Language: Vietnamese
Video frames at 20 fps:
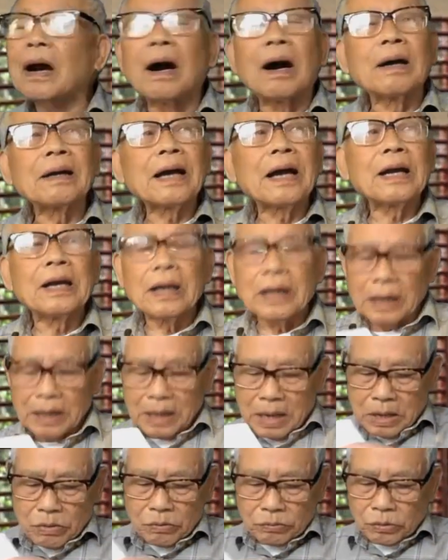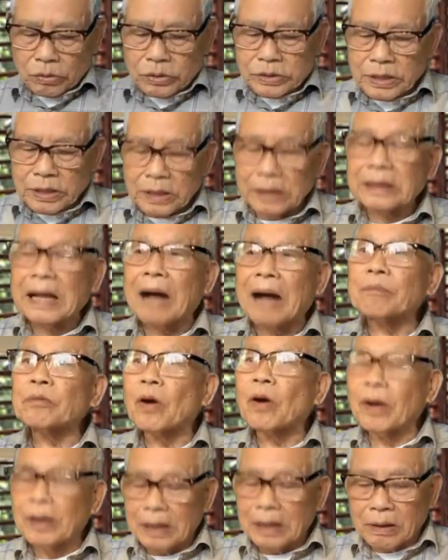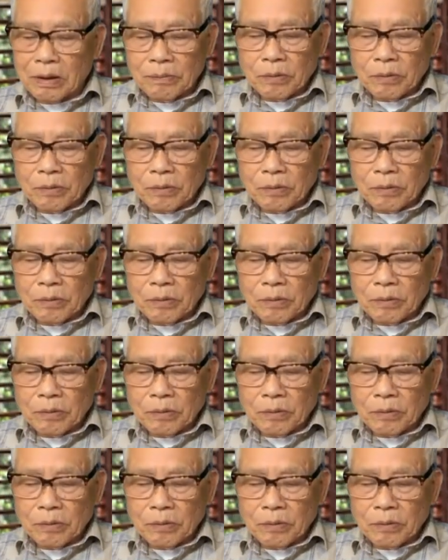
Ở đây chúng tôi xin tạm nói là